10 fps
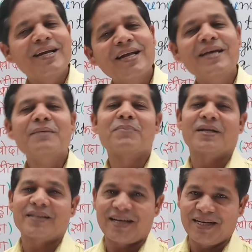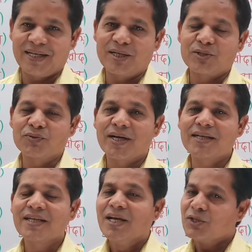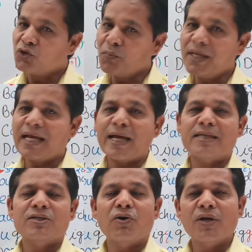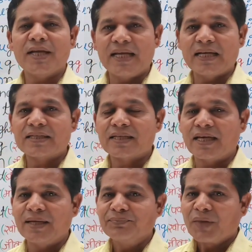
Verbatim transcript: नहीं पड़ता है डियर स्टूडेंट्स जो भी एस और ई e एस की